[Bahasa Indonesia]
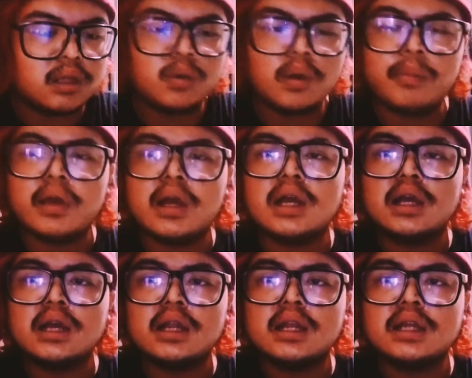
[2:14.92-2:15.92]
itu
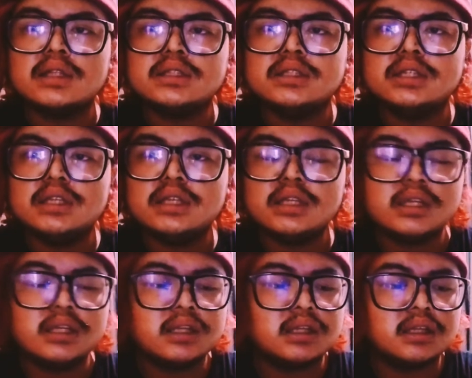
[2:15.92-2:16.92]
apaan anjing
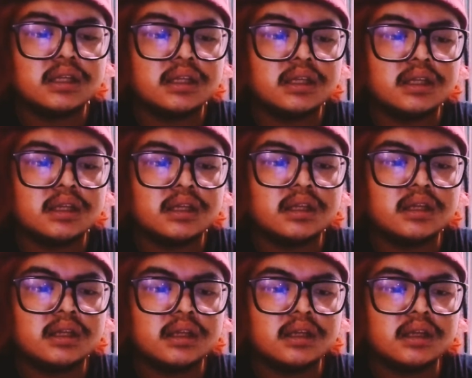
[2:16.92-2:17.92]

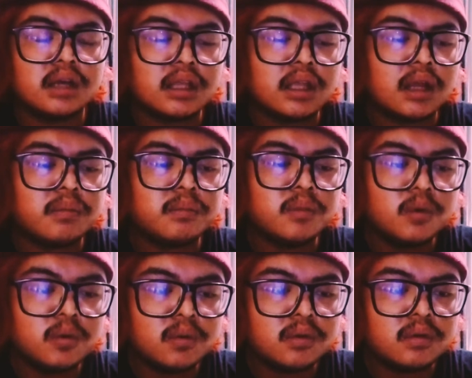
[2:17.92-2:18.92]
nggak
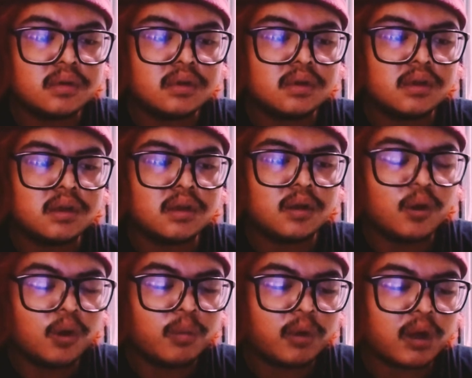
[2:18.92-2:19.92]
nyambung
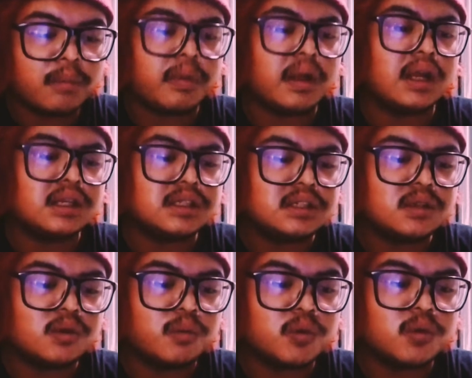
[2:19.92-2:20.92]
lu ngomong apaan
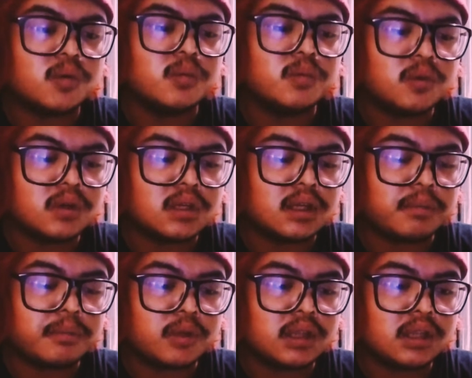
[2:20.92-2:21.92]
sih kumur kumur
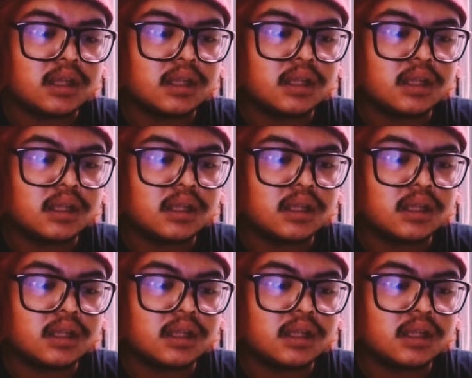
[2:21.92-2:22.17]
ngipet